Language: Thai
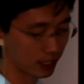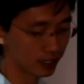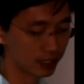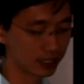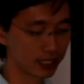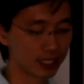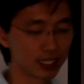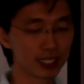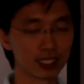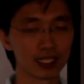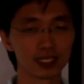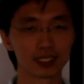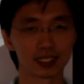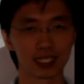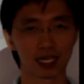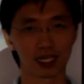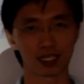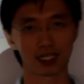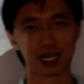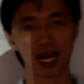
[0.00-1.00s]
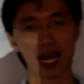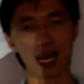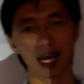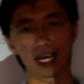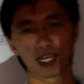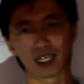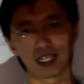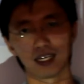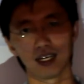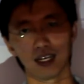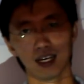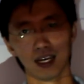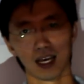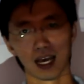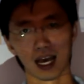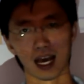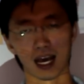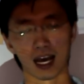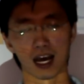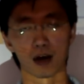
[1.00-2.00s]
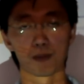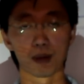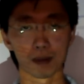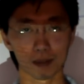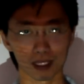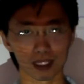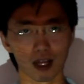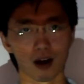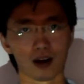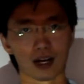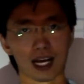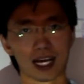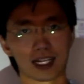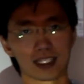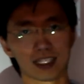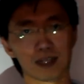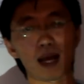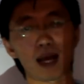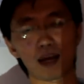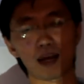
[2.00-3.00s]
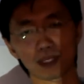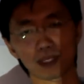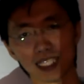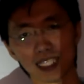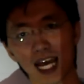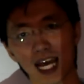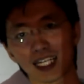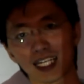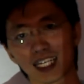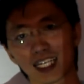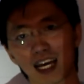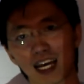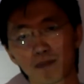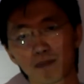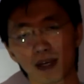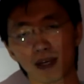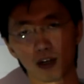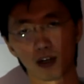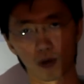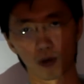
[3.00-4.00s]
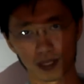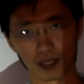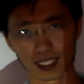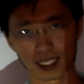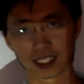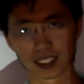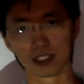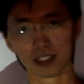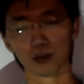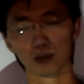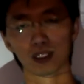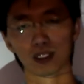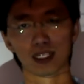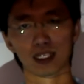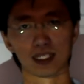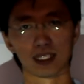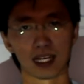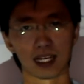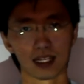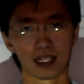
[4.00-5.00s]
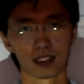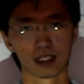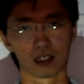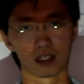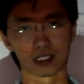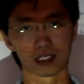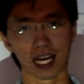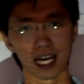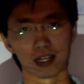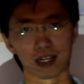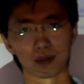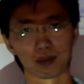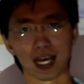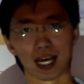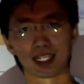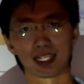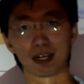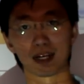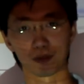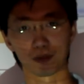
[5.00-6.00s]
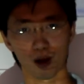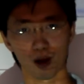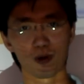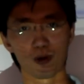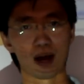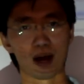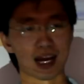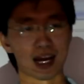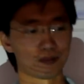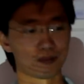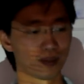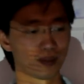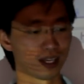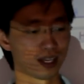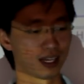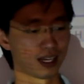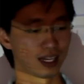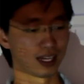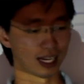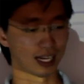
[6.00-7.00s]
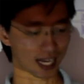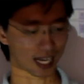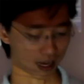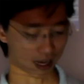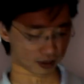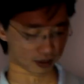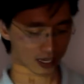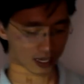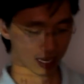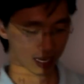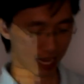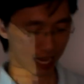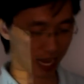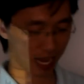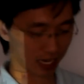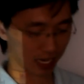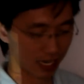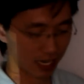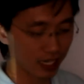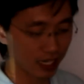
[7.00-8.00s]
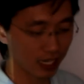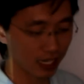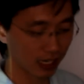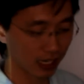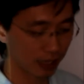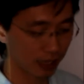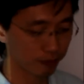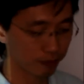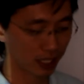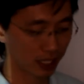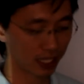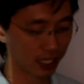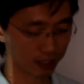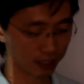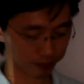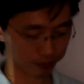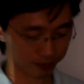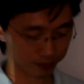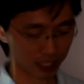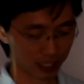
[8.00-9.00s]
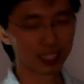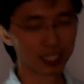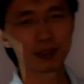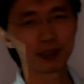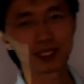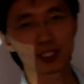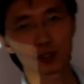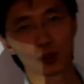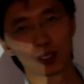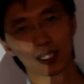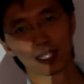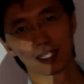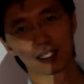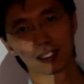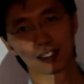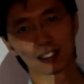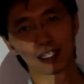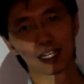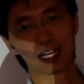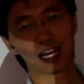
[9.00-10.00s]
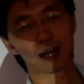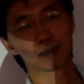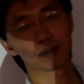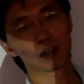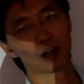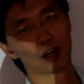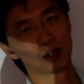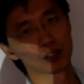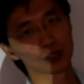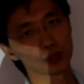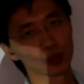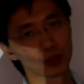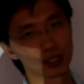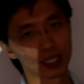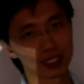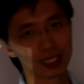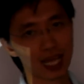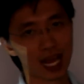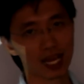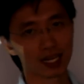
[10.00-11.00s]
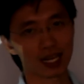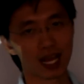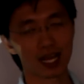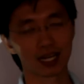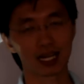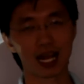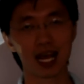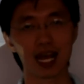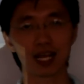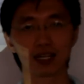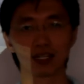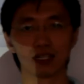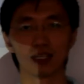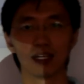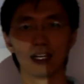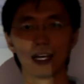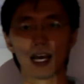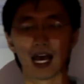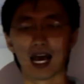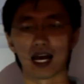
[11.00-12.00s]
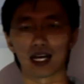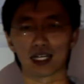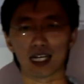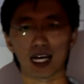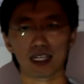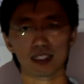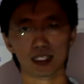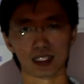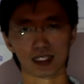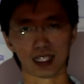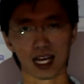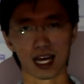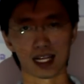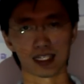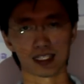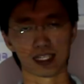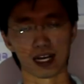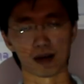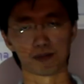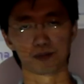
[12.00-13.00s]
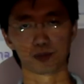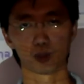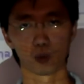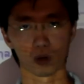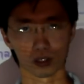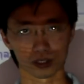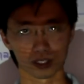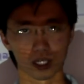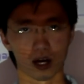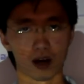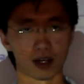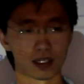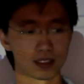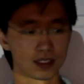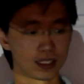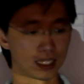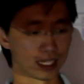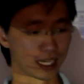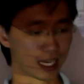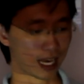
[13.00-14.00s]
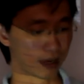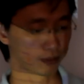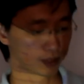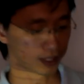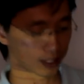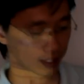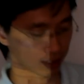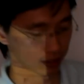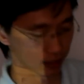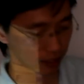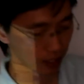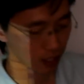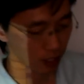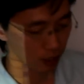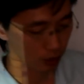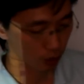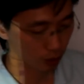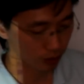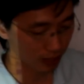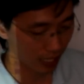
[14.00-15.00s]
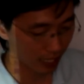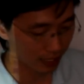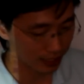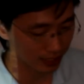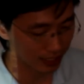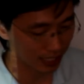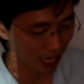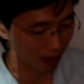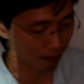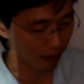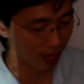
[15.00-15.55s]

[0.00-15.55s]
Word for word: ที่จะได้เอามันมาต่อกันเครือหมายมาแซนนะครับเป็นโอเปอเรชันตัวหนึ่งในเรื่องของการทำงานกับข้อความนะครับดังนั้นในคลิปนี้อันนี้เป็นส่วนหนึ่งนะครับของสูตรต่างๆทางด้านการจัดการกับตัวอักษรนะครับ ซึ่งทุกท่านสามารถ